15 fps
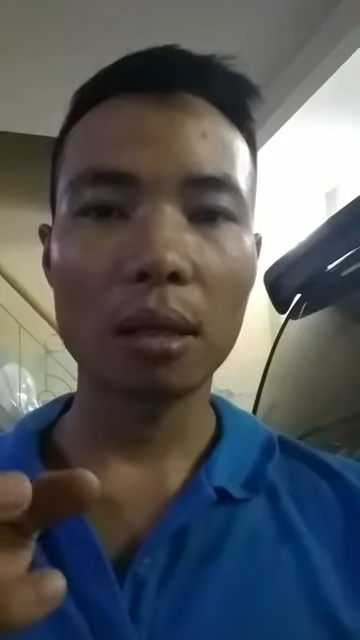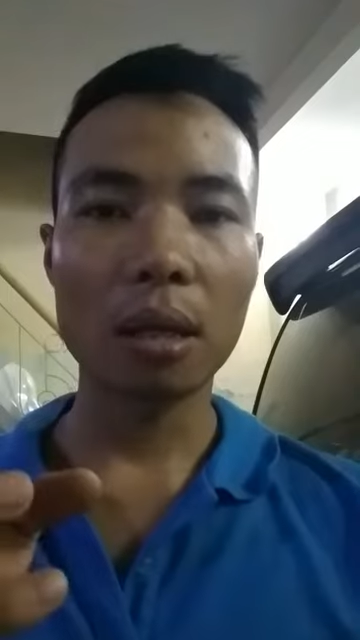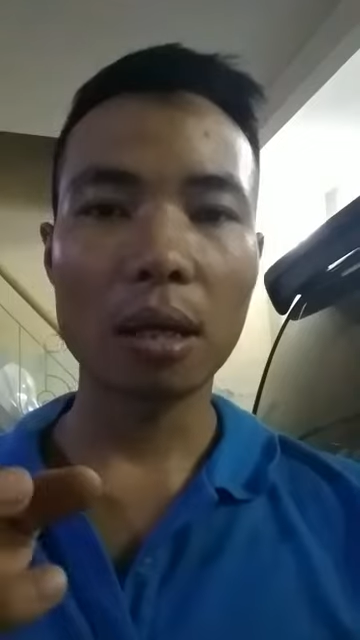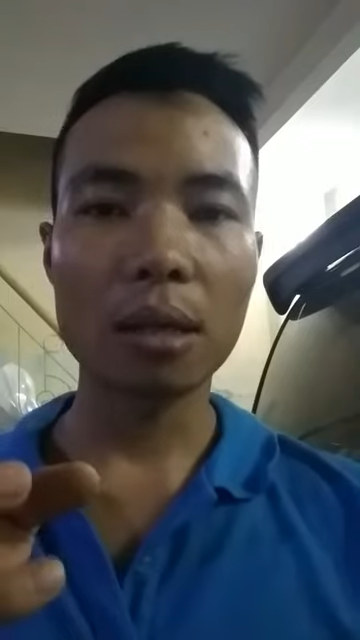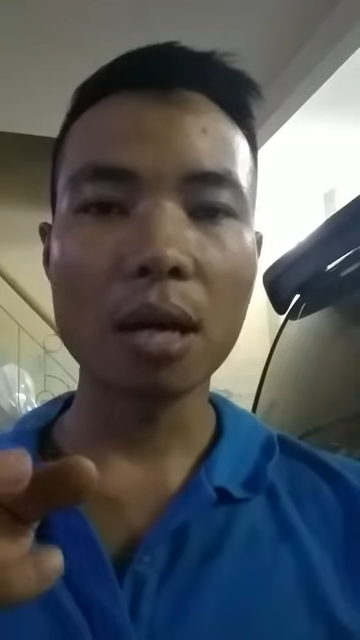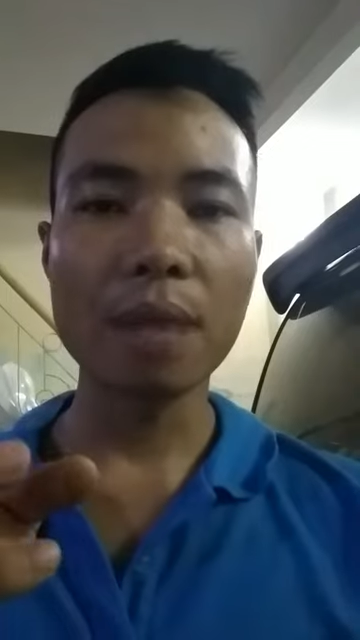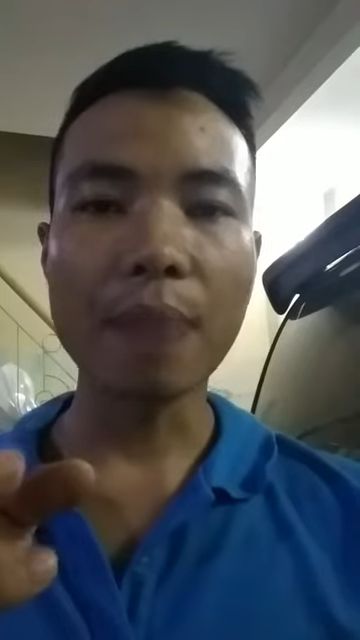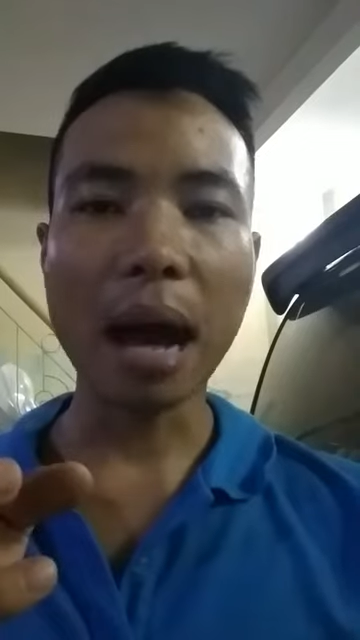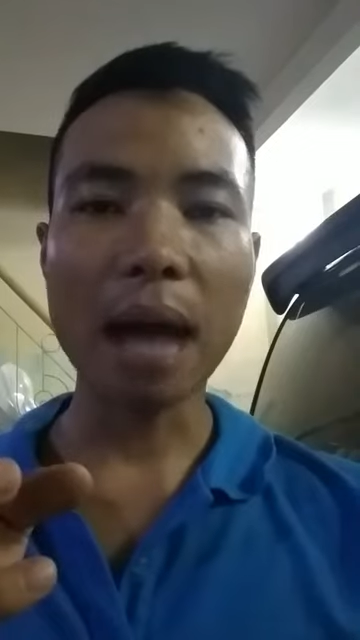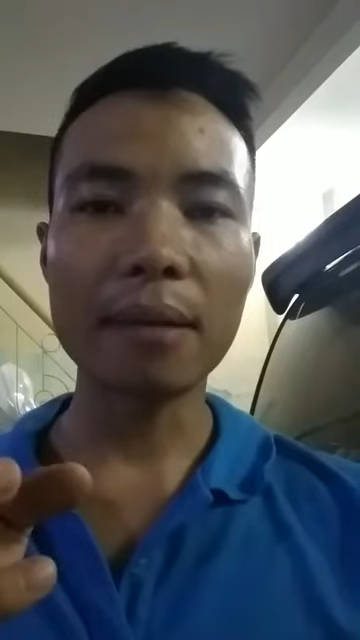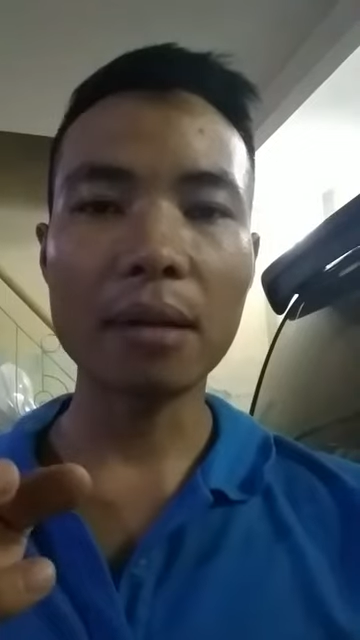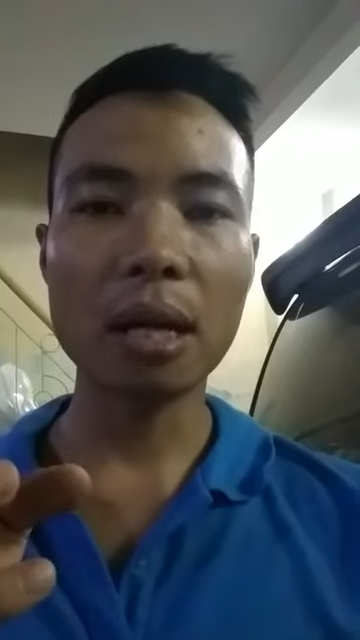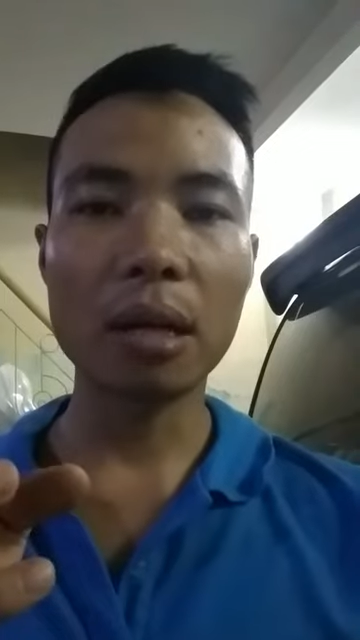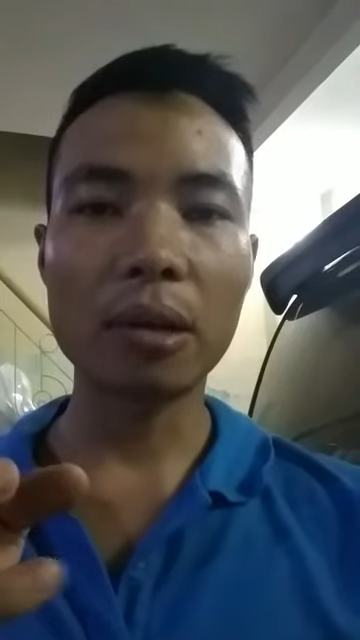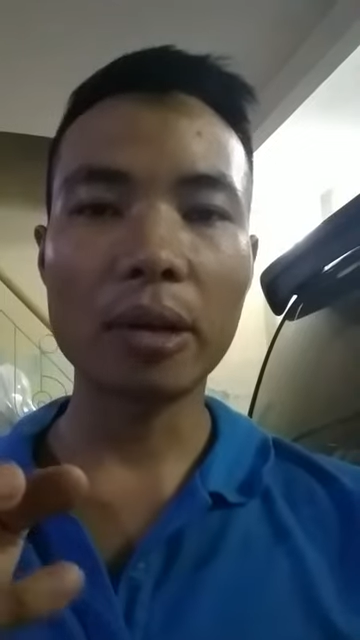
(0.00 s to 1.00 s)
người
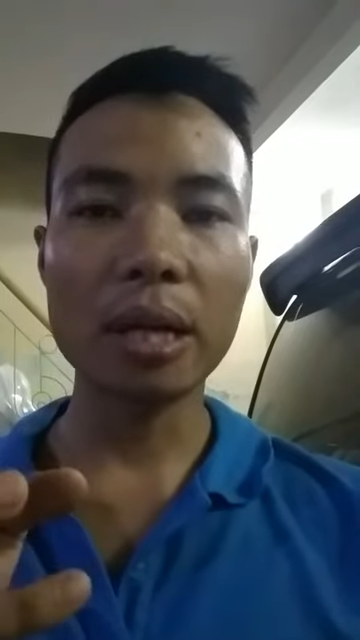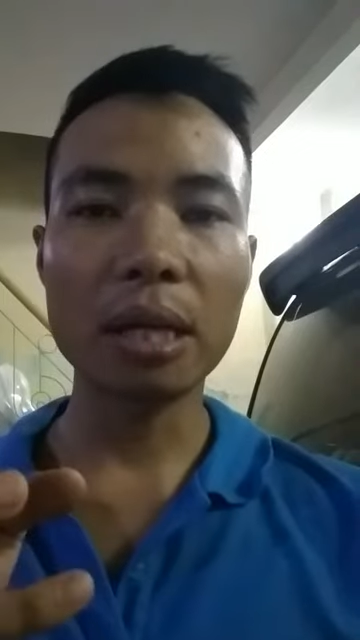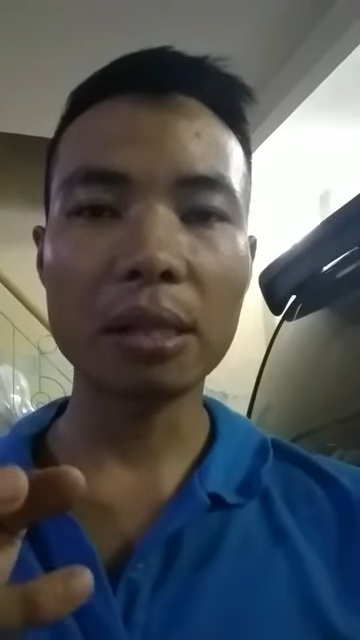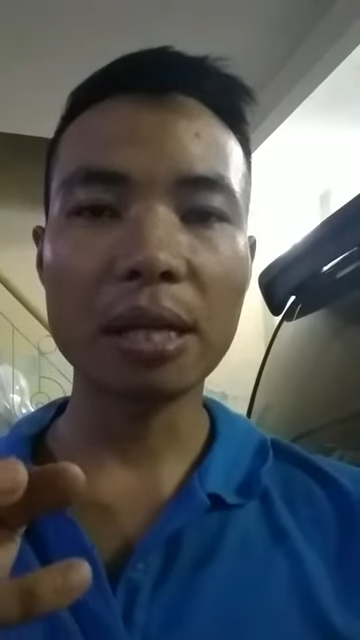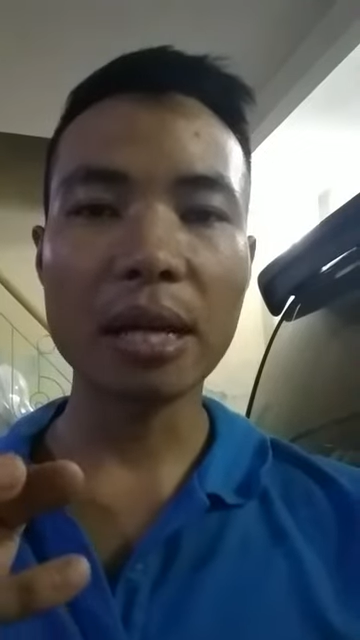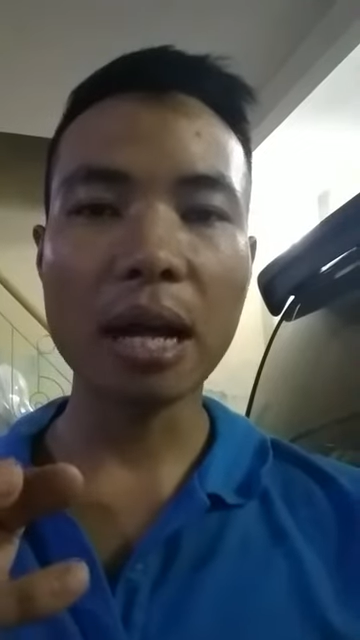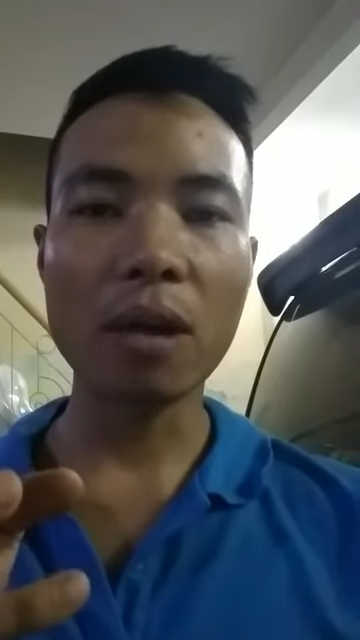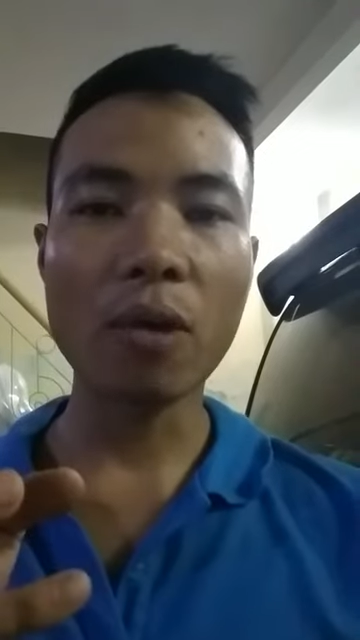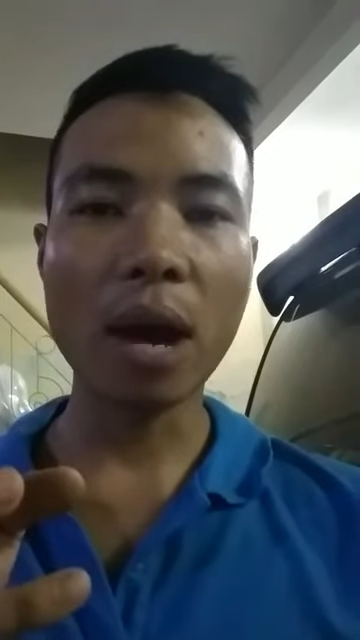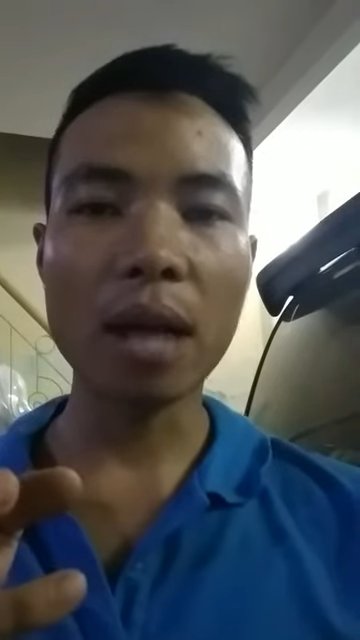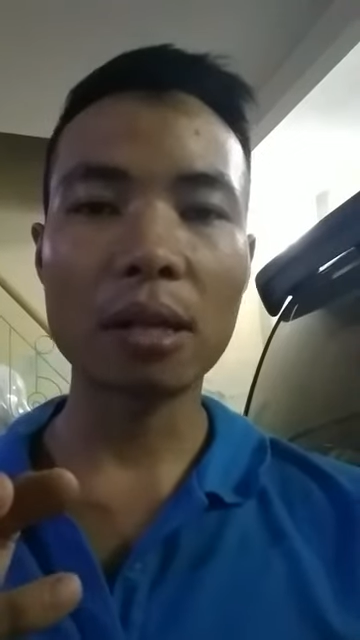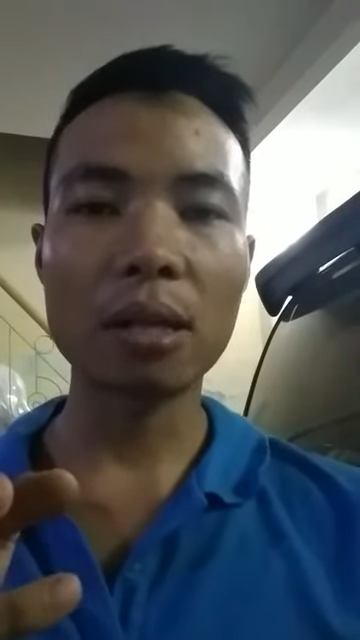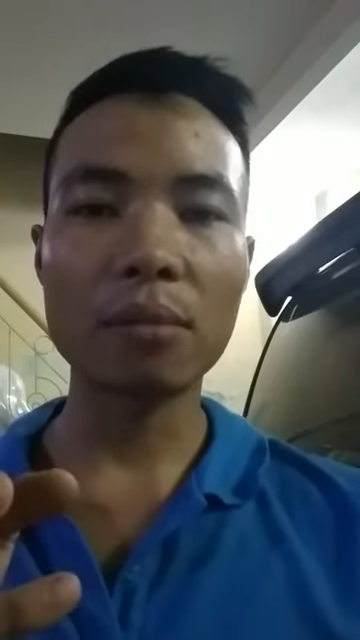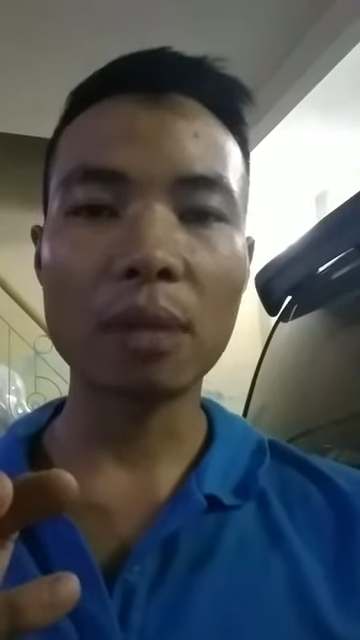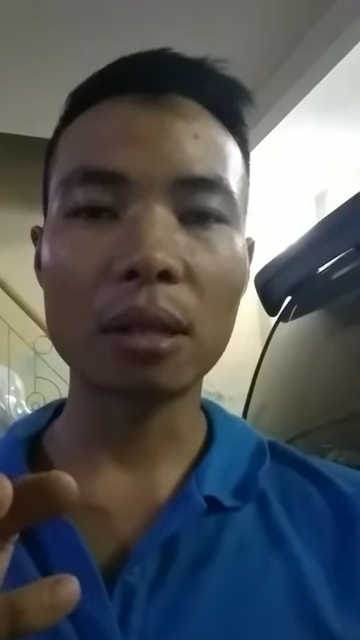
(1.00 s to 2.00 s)
bán là nói là xe Đài
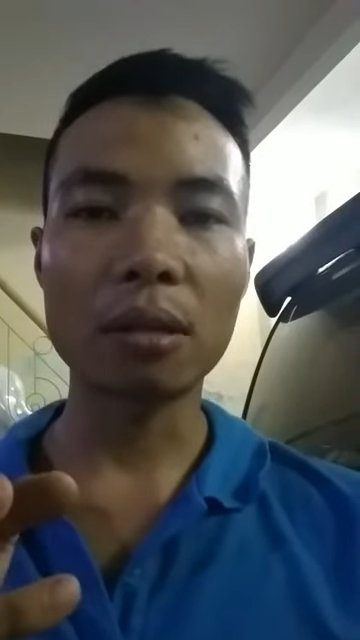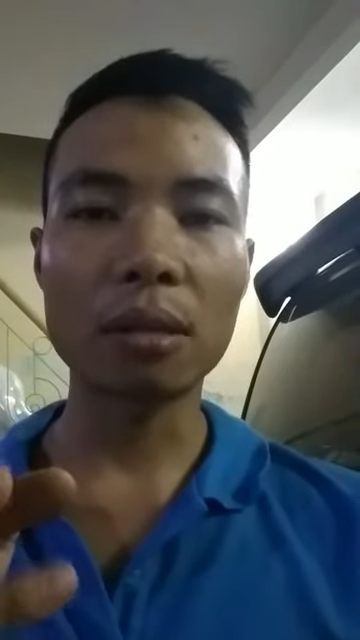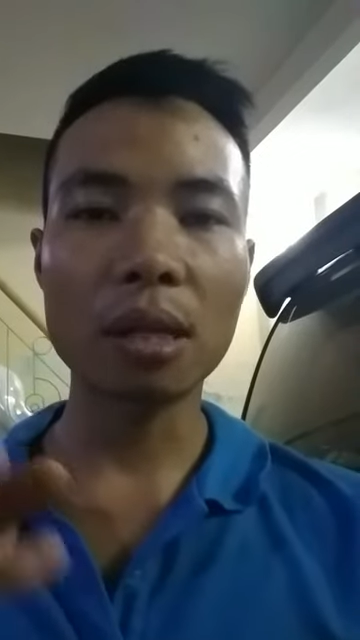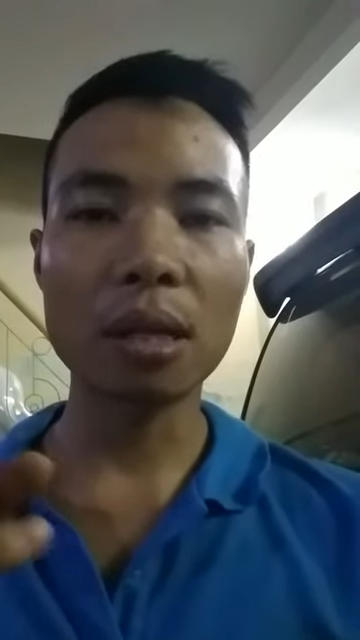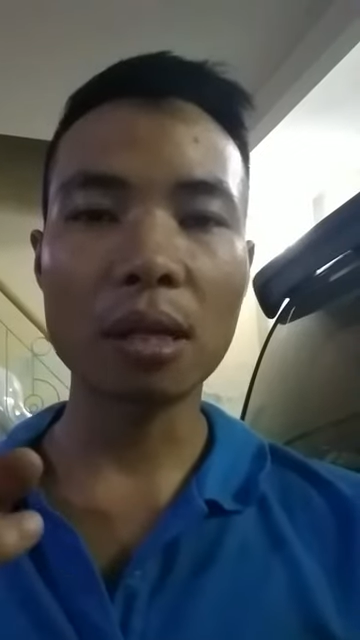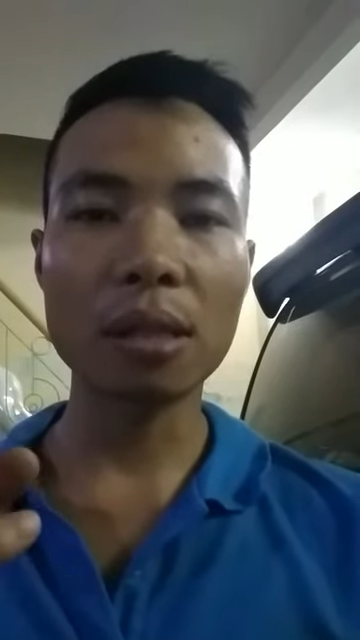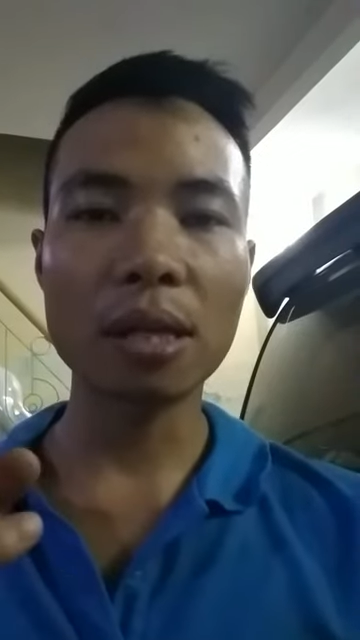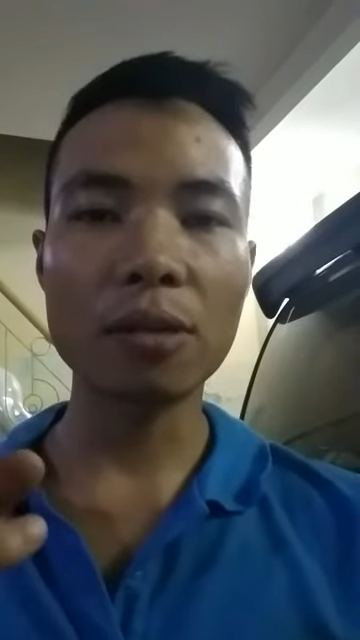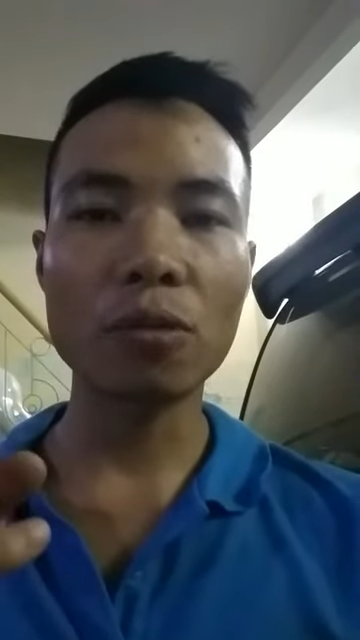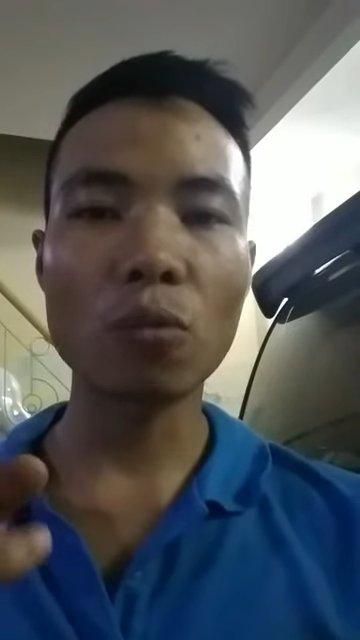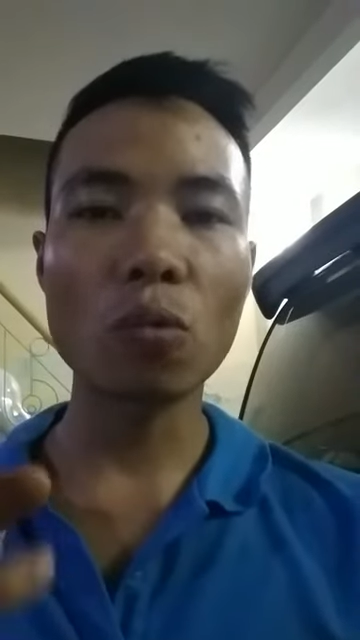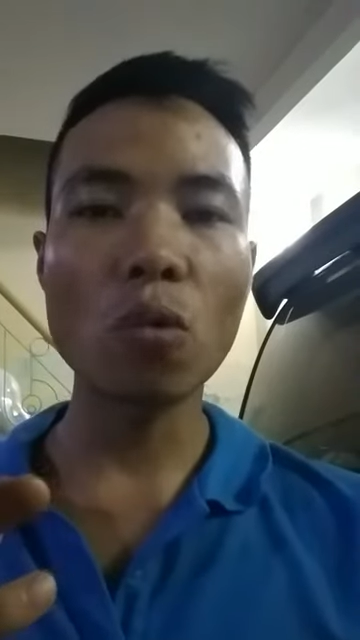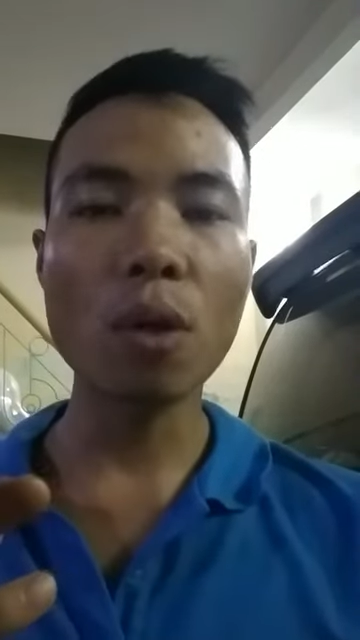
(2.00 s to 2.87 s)
Loan nhưng mà thực chất là xe Trung